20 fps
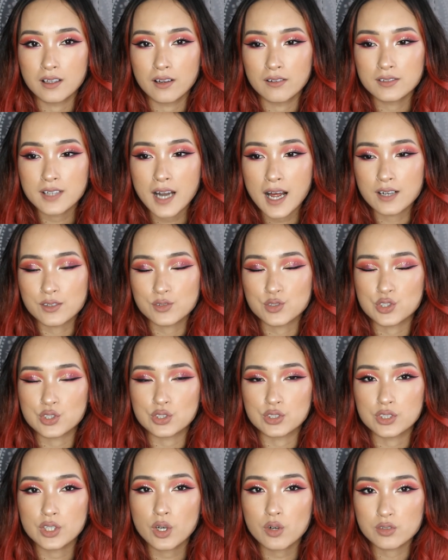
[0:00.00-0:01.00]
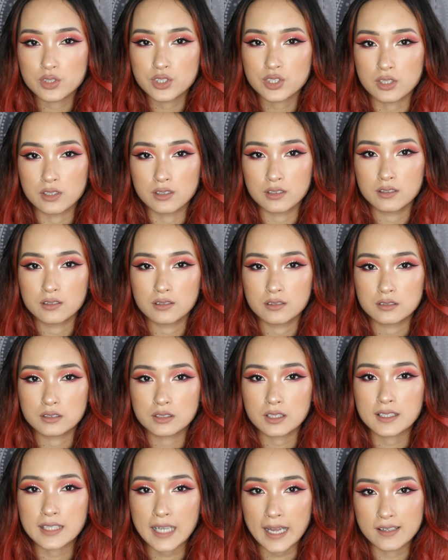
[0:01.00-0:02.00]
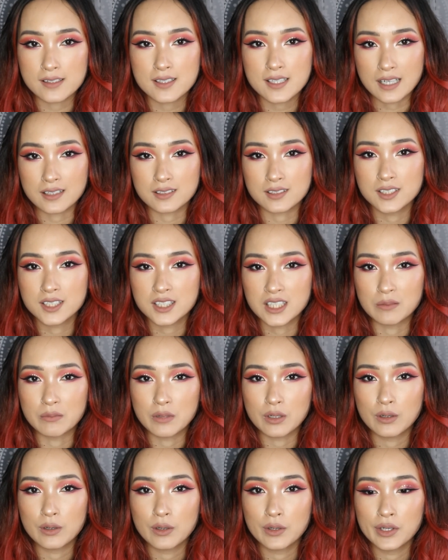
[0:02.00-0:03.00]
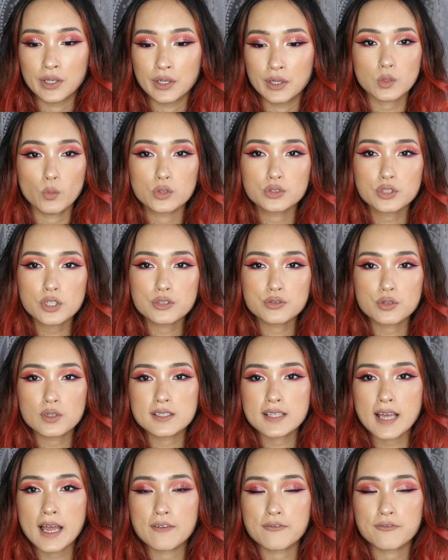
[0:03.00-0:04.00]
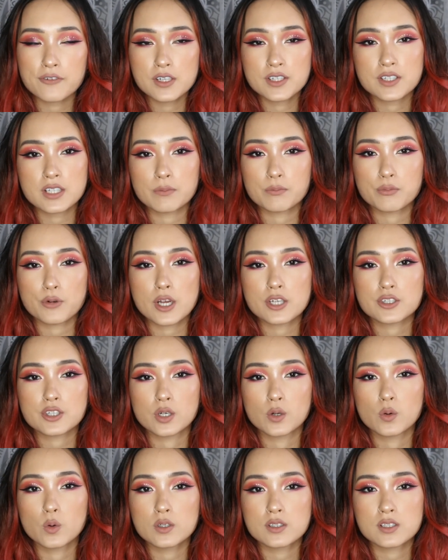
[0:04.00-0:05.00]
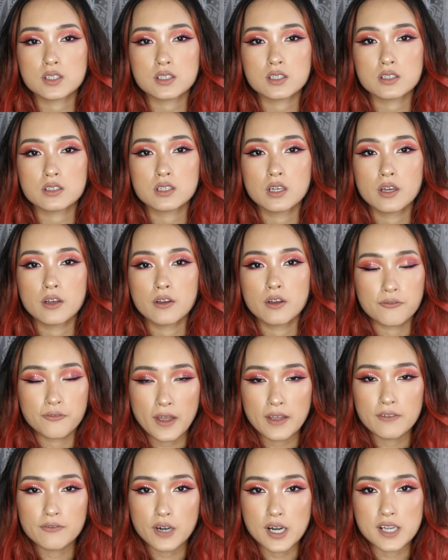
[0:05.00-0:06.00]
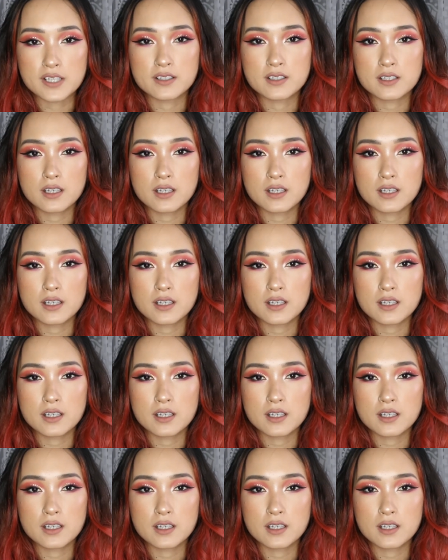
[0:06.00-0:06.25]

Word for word: 让使用者的感想是什么。我觉得说在 First Impression 或是 Favorites